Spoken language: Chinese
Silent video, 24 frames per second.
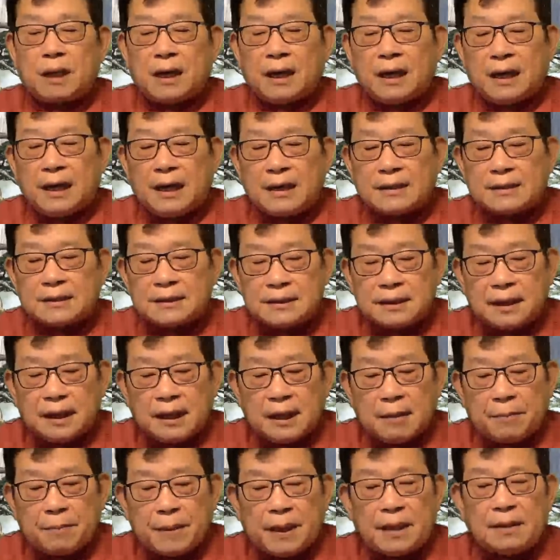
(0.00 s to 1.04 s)
拉斯特拉
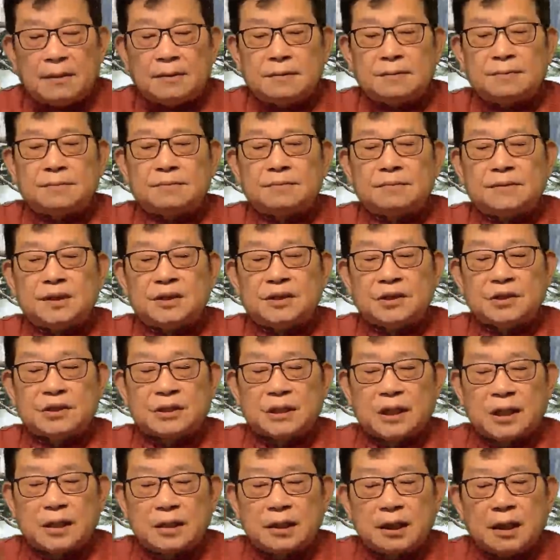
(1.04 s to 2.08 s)
邦已经
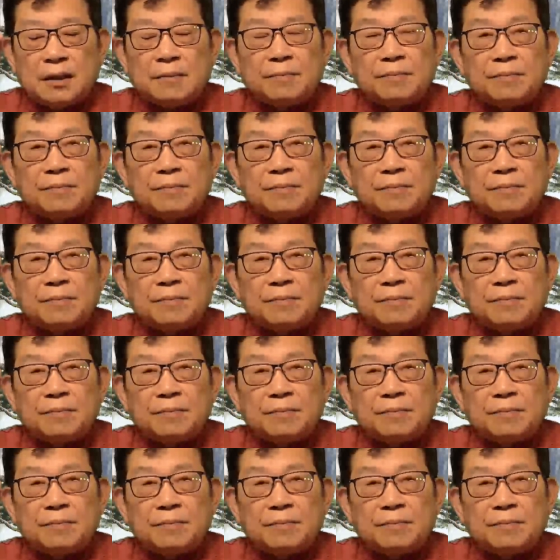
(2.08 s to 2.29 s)
成了